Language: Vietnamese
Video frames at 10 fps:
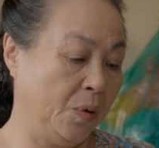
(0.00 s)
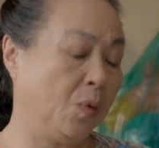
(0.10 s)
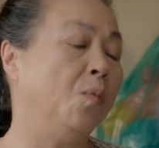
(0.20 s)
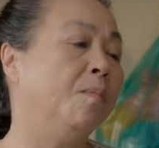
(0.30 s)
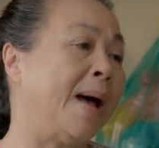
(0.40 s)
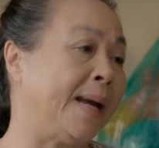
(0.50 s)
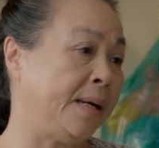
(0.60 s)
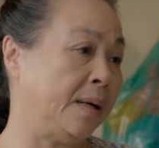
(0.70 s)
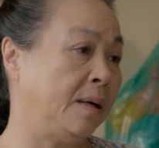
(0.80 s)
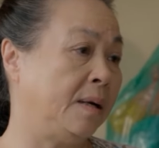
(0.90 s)
Cũng may
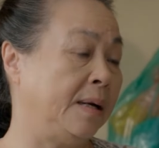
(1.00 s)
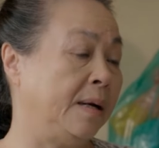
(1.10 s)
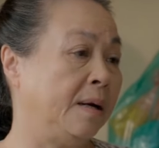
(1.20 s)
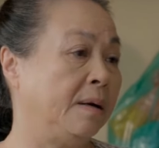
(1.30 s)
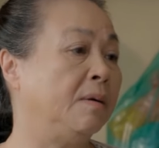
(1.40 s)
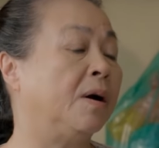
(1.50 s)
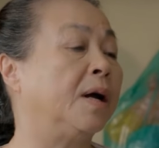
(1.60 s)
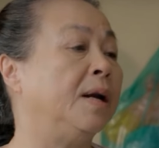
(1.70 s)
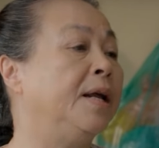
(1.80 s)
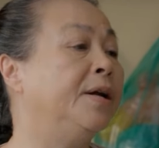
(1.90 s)
à, được
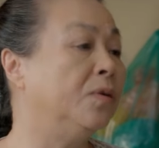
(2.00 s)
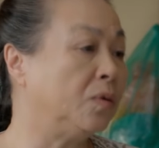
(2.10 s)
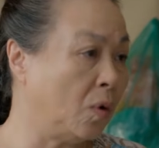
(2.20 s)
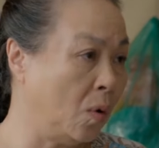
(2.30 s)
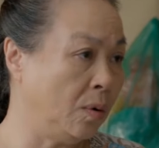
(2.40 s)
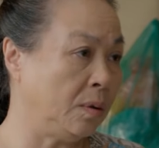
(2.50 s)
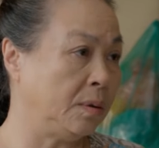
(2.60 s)
cái Linh nó tốt,